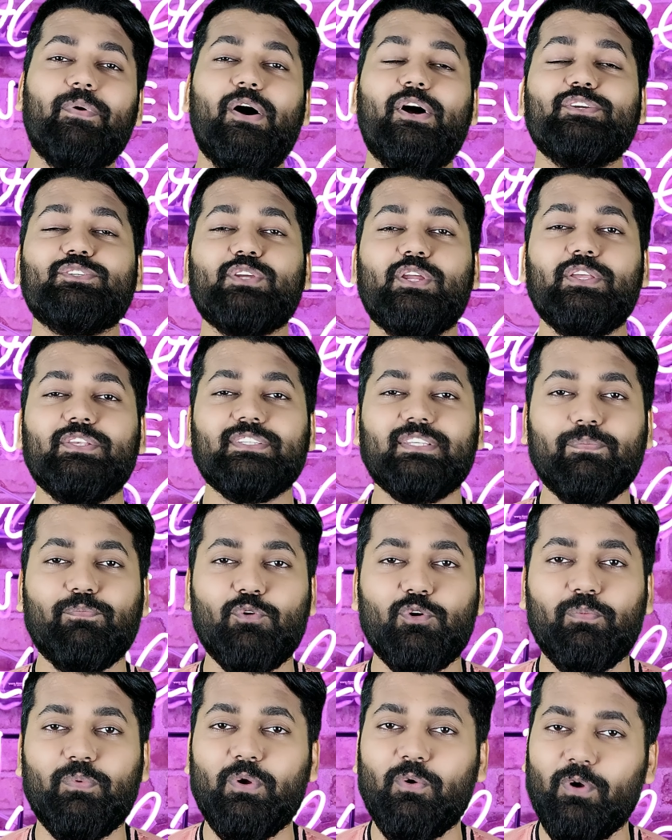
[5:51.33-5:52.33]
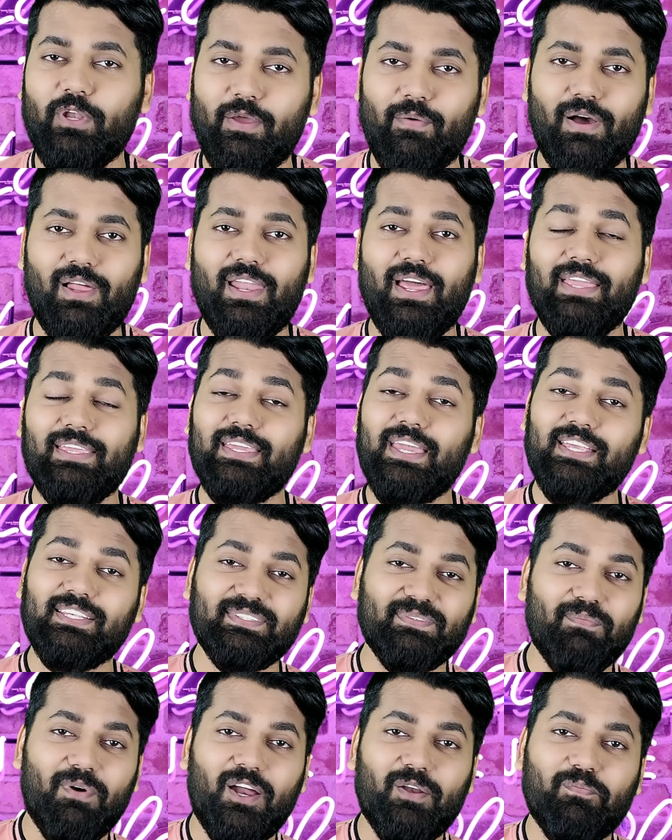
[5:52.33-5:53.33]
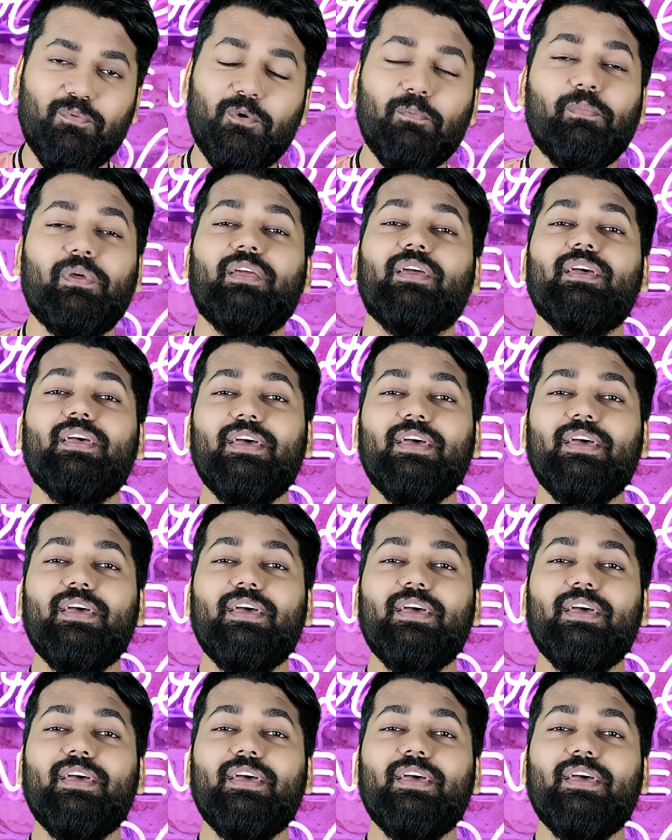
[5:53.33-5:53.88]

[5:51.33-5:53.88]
फास्ट चार्जिंग सपोर्ट भी होने वाला है यही स्मार्टफोन में